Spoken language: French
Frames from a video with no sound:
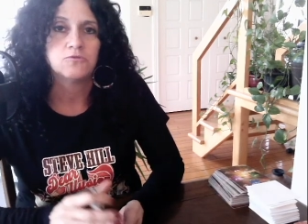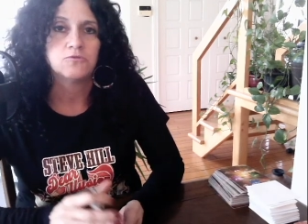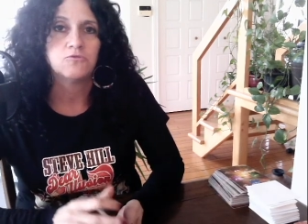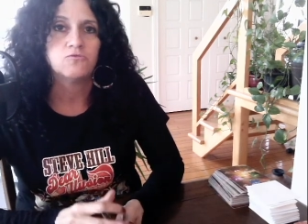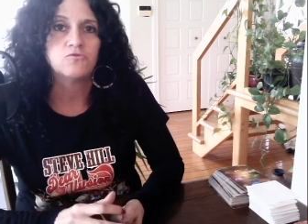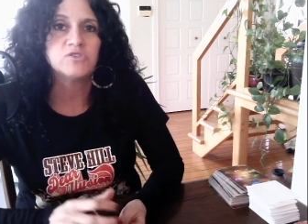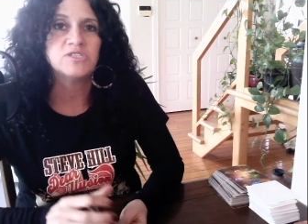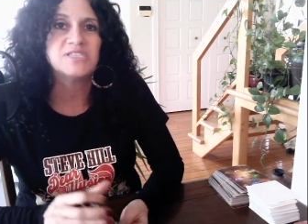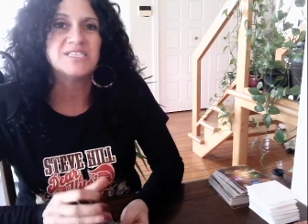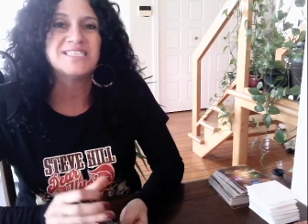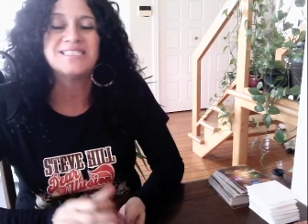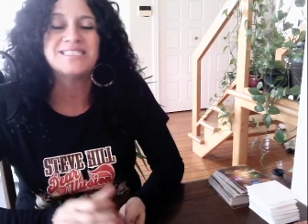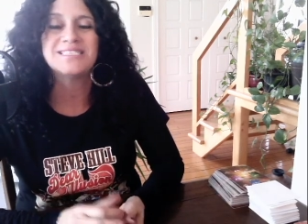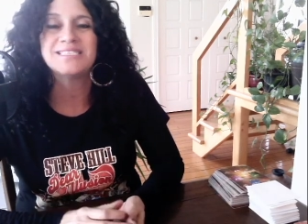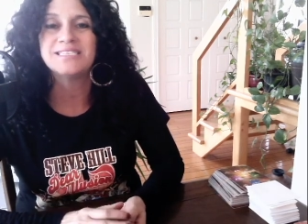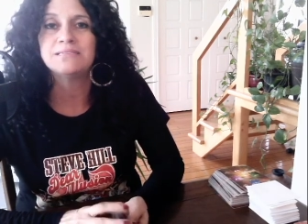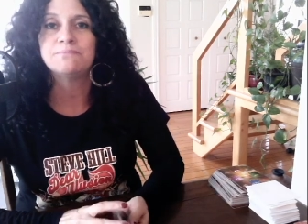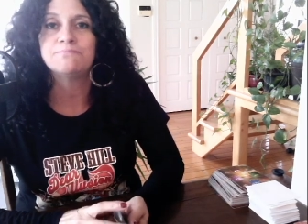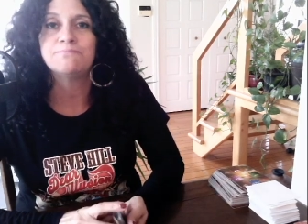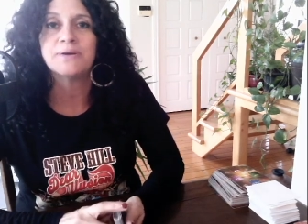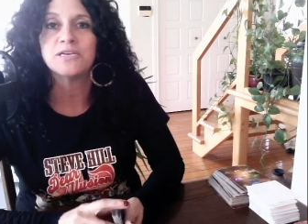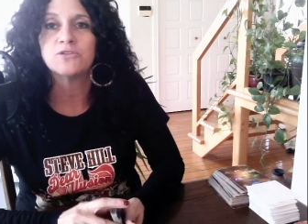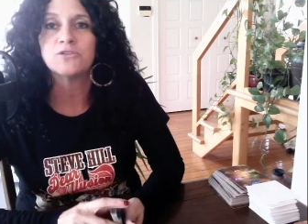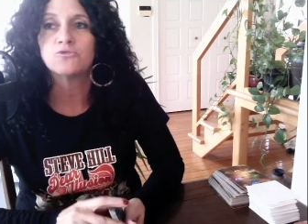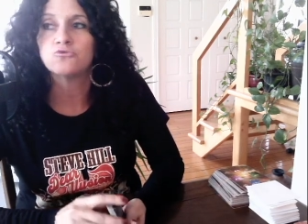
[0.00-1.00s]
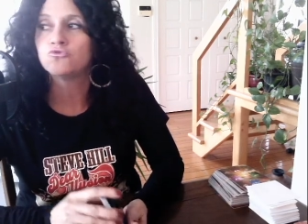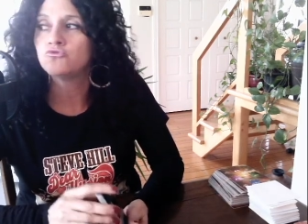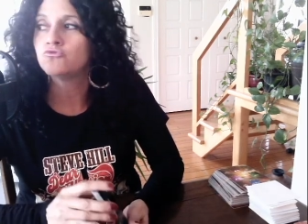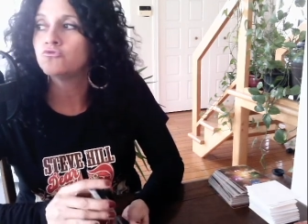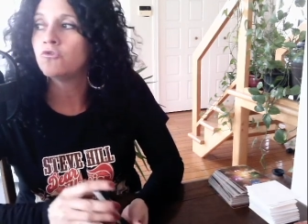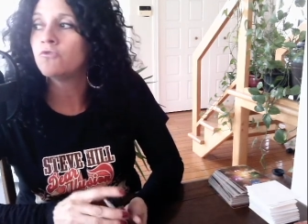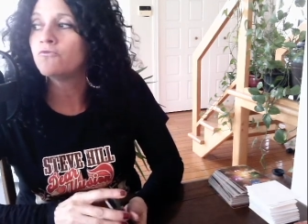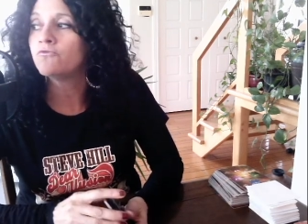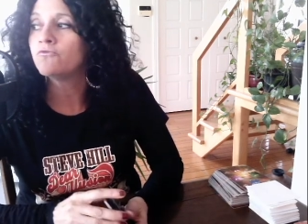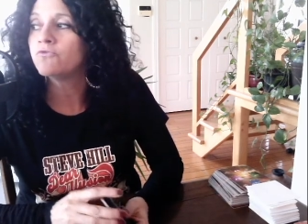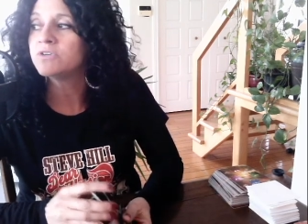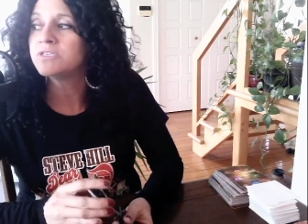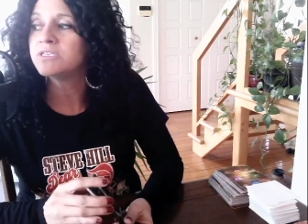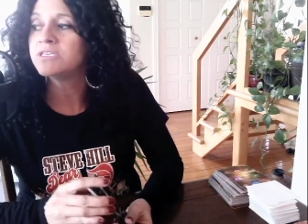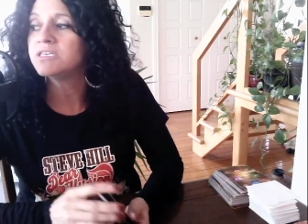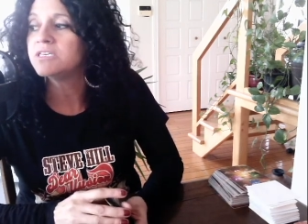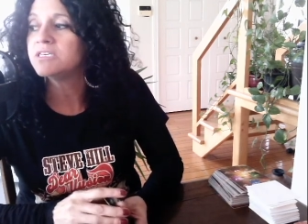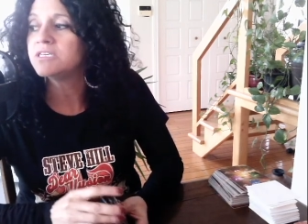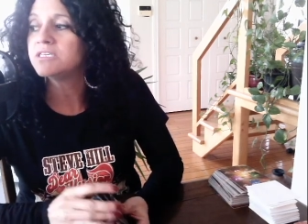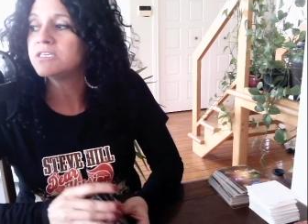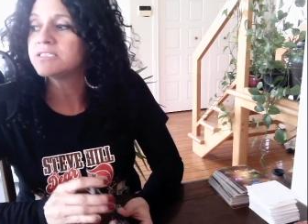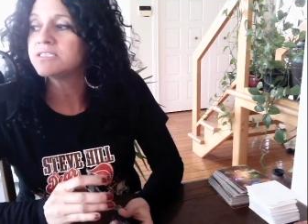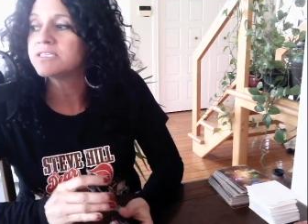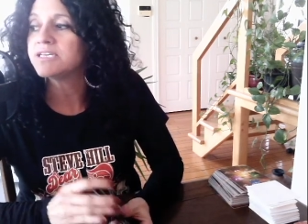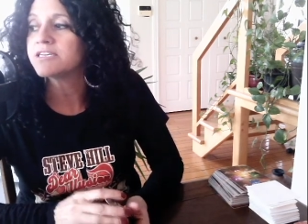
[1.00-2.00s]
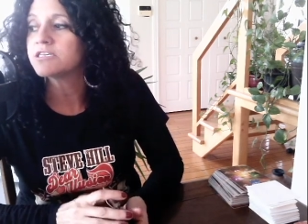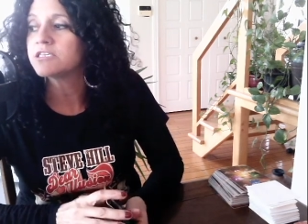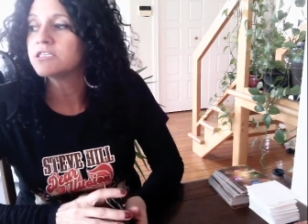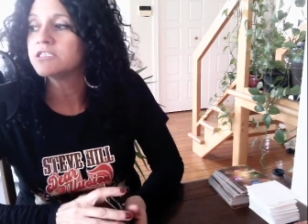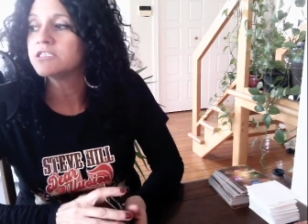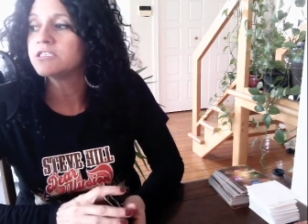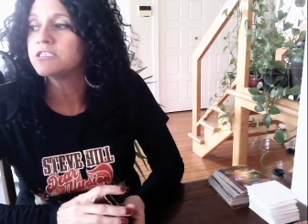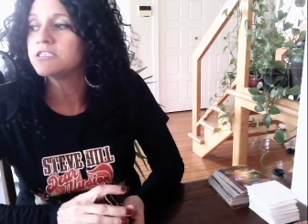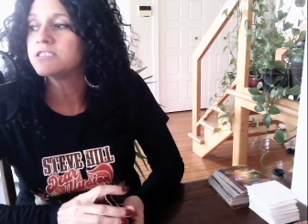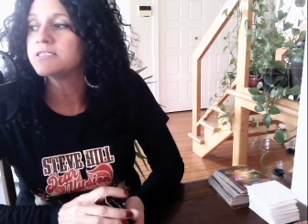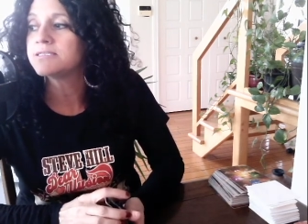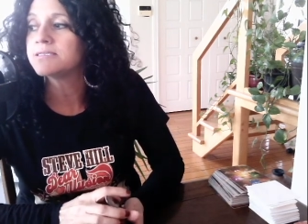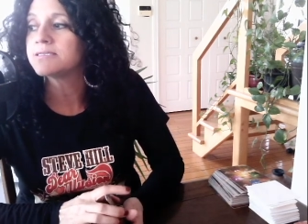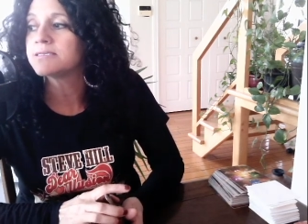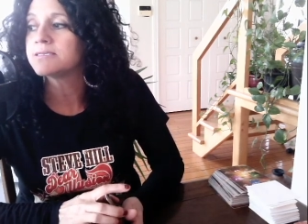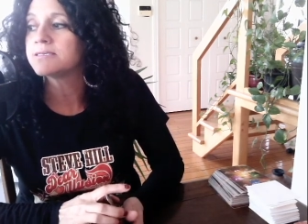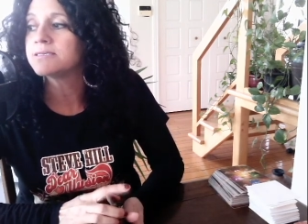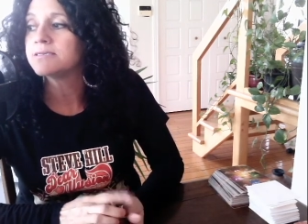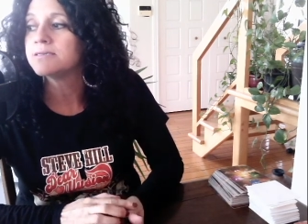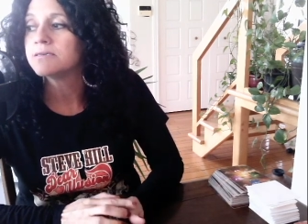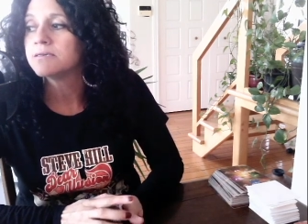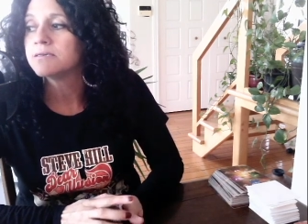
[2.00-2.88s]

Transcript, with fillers: voit des signes partout, on voit des synchronicités.